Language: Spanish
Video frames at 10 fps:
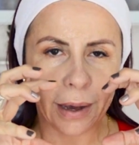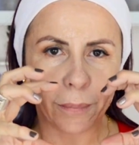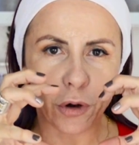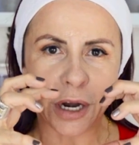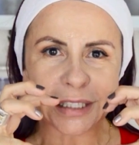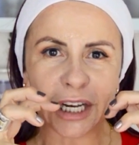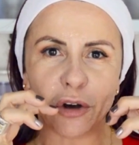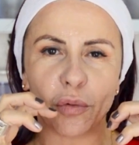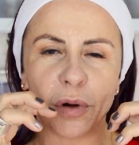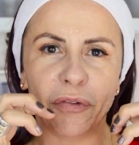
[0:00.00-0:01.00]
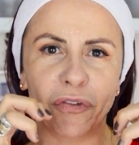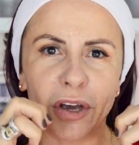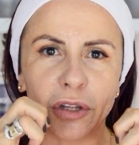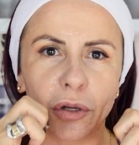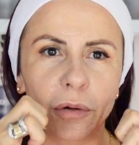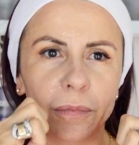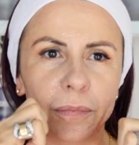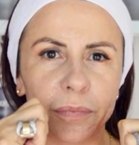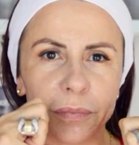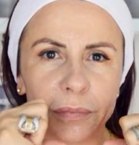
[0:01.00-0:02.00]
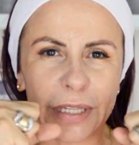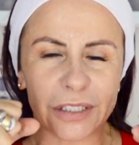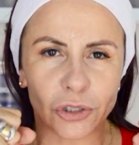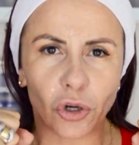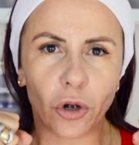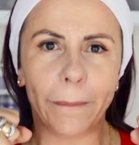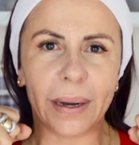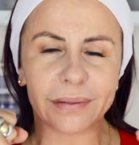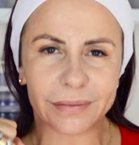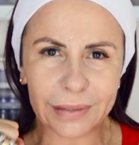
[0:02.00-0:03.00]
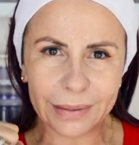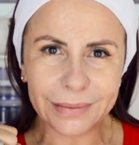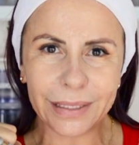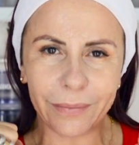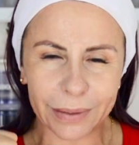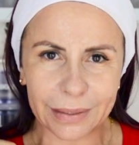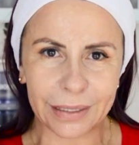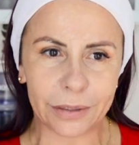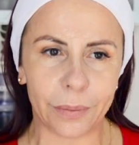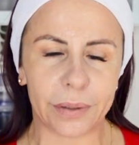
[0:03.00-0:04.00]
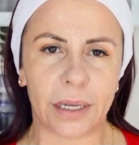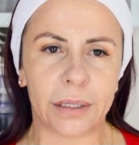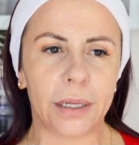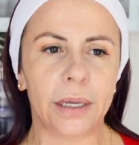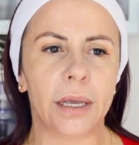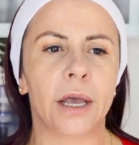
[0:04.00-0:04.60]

ponerse con un efecto tensor bastante, bastante, bastante.